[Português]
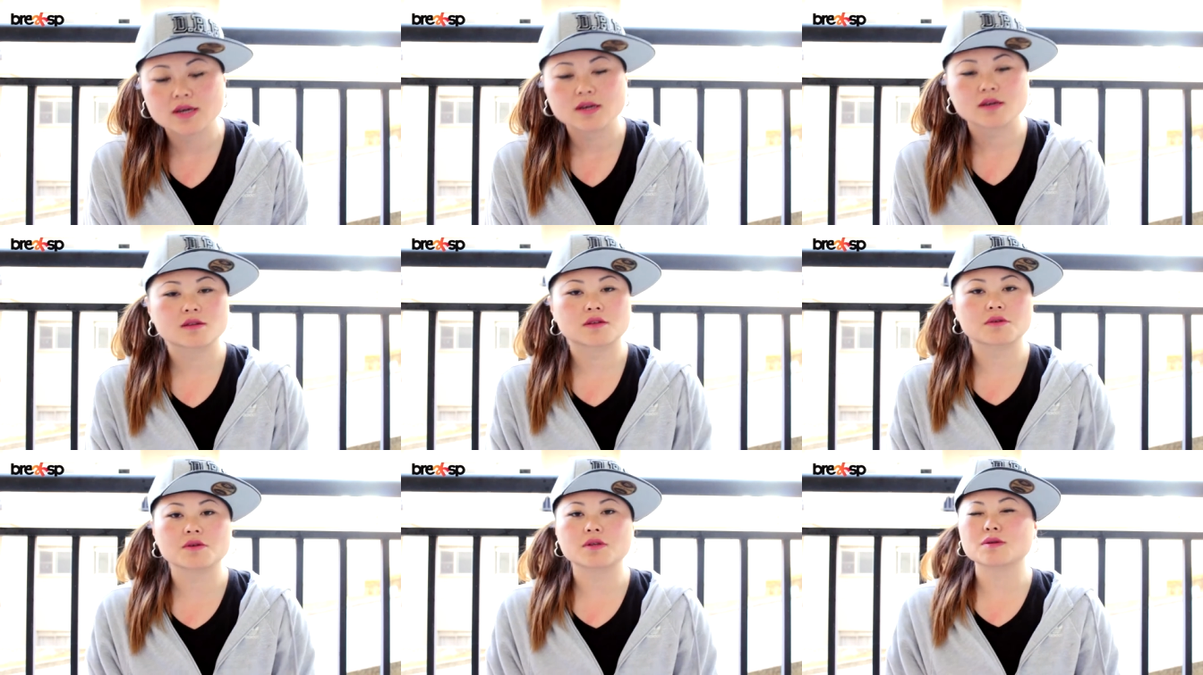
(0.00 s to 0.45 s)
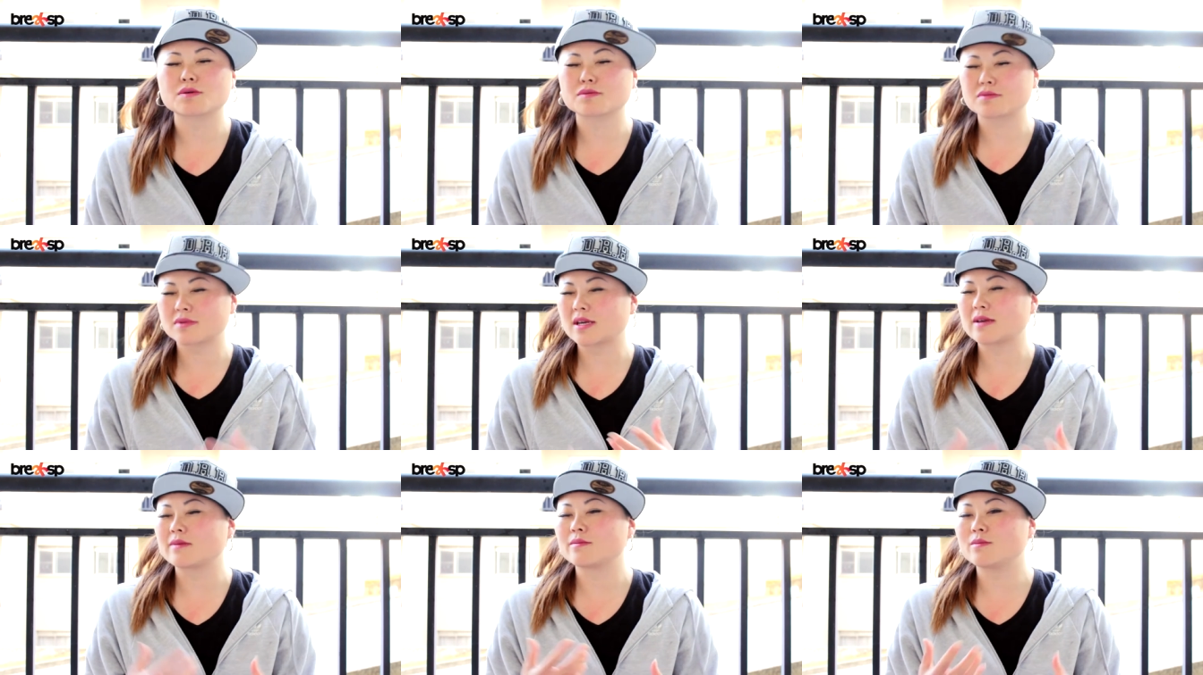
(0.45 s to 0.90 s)
Então ele não
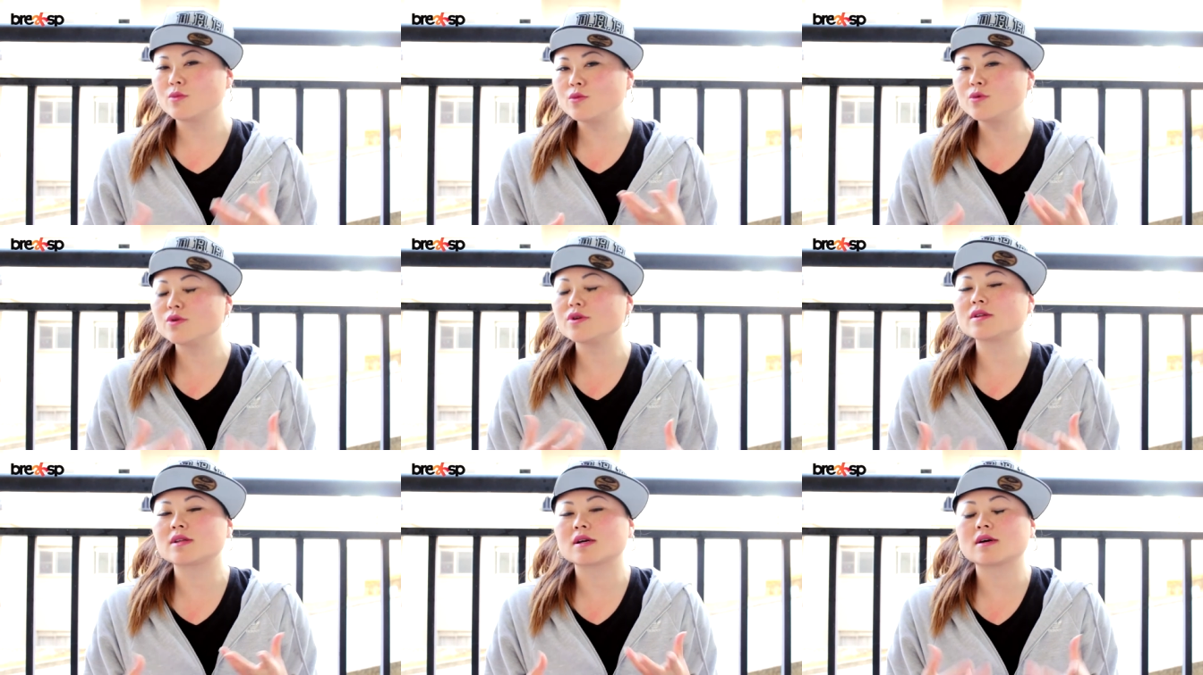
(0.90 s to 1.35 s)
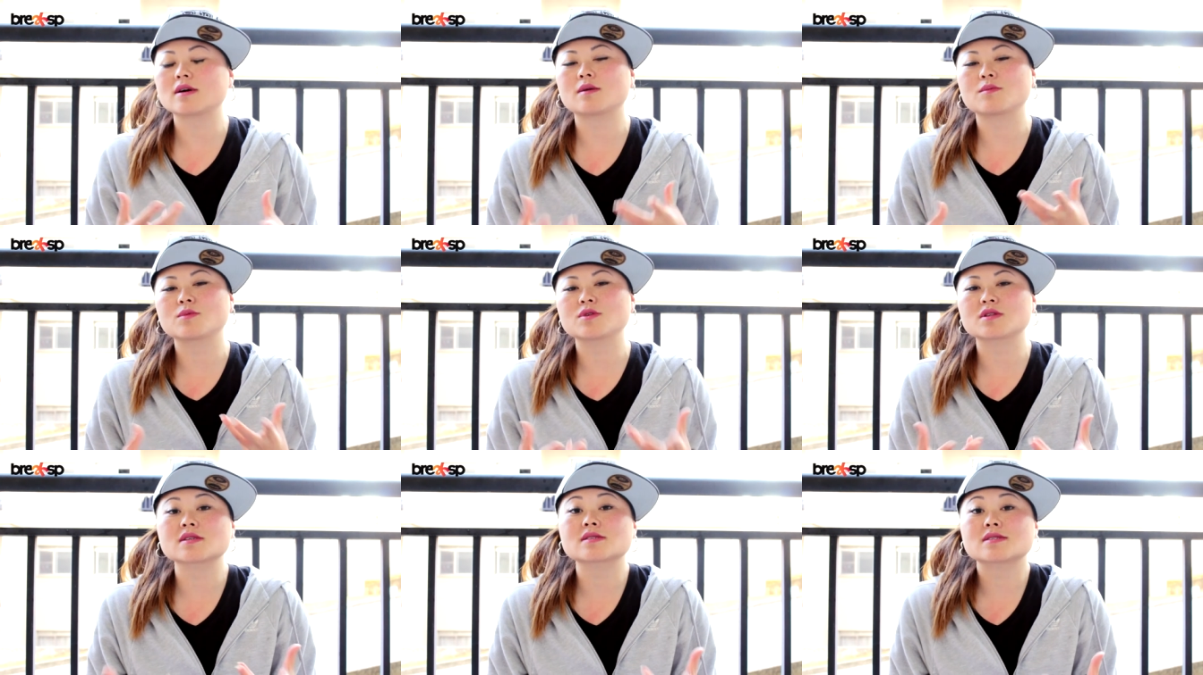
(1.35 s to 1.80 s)
tem muita,
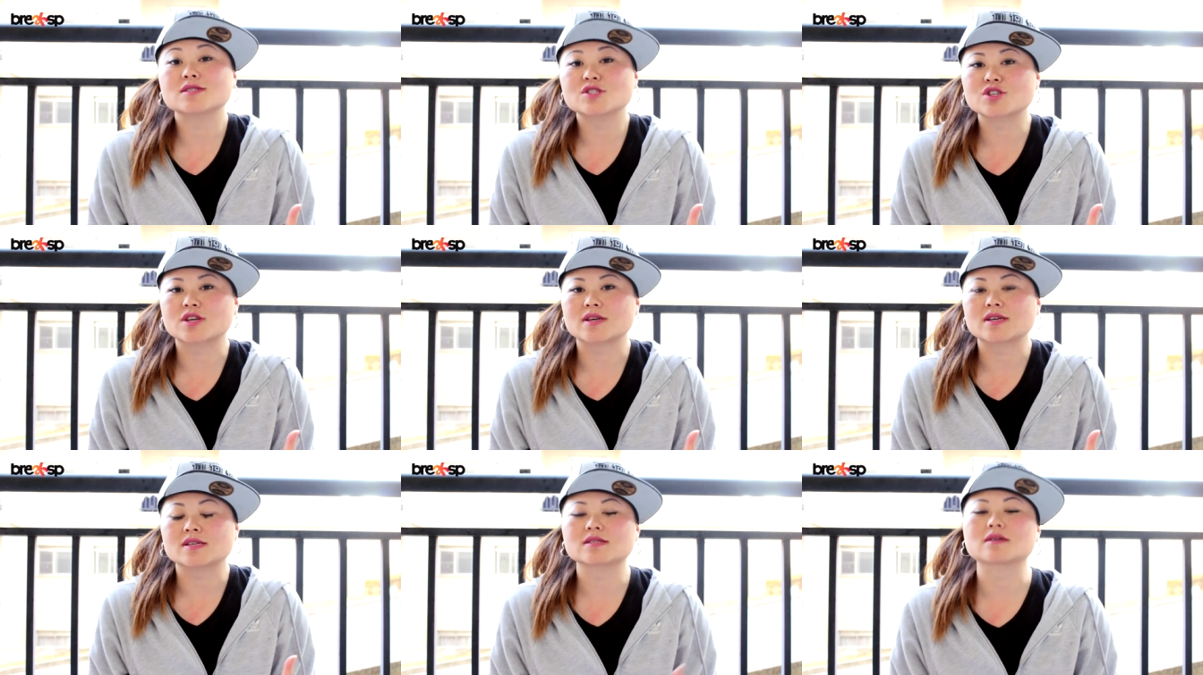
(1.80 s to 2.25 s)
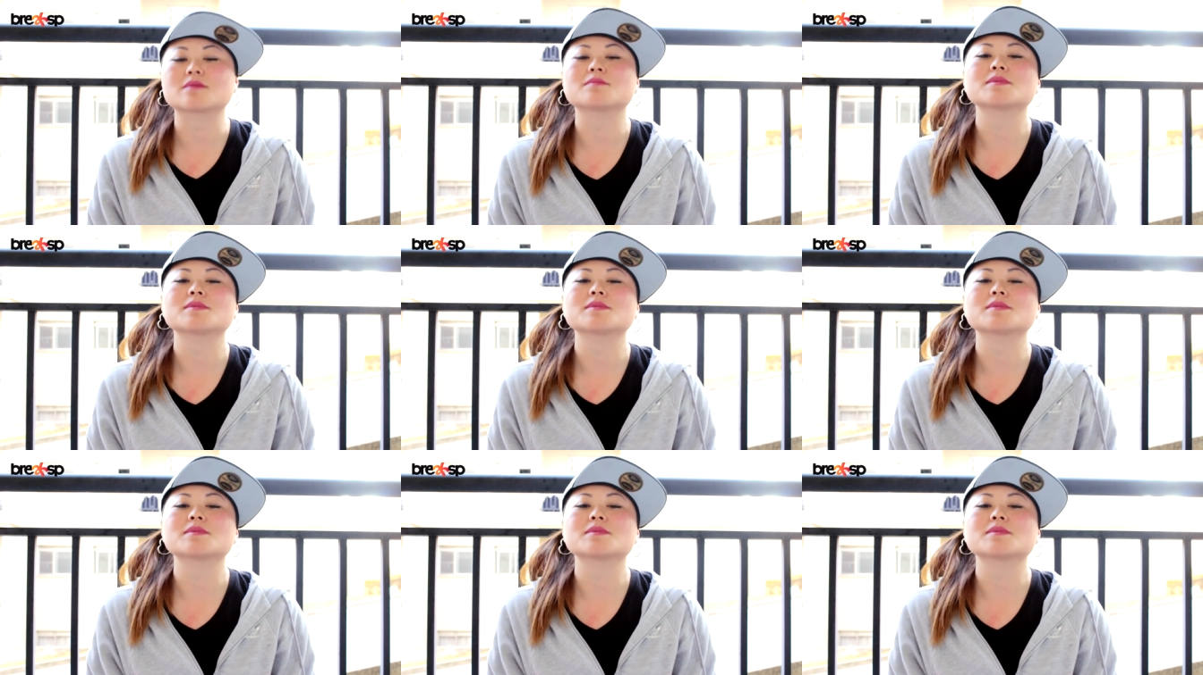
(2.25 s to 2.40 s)
muita exigência,